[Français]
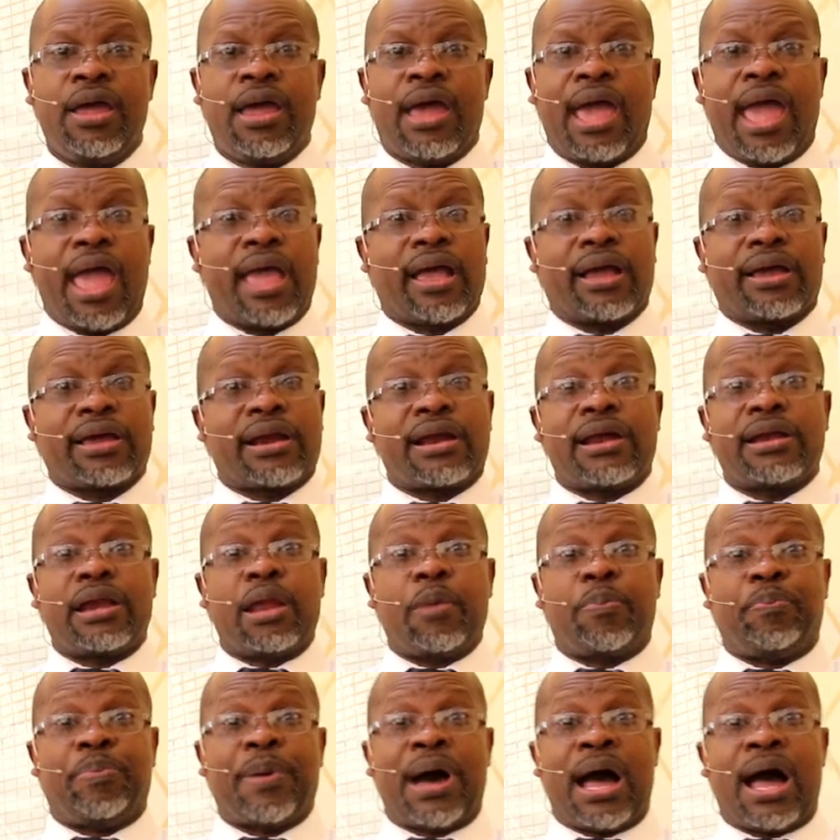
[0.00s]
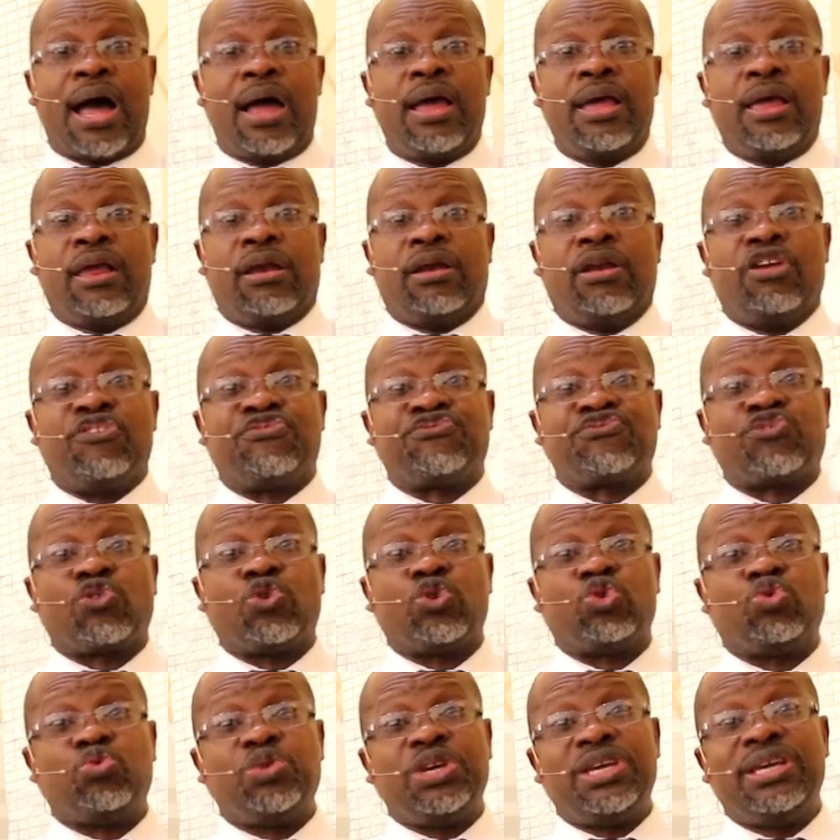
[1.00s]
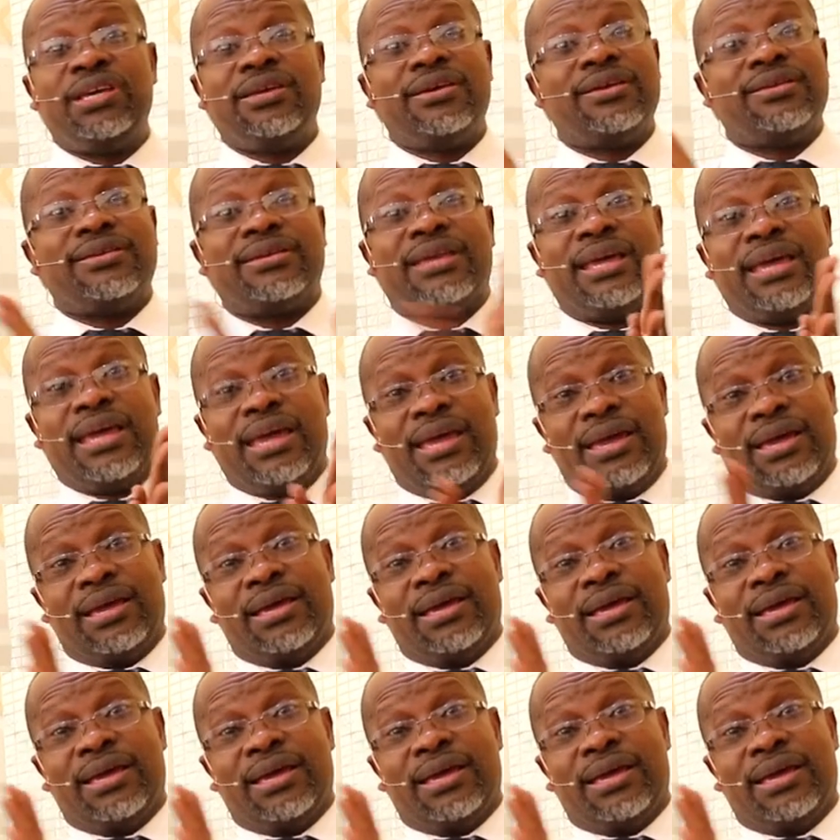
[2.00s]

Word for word: Un grand n'est pas le produit des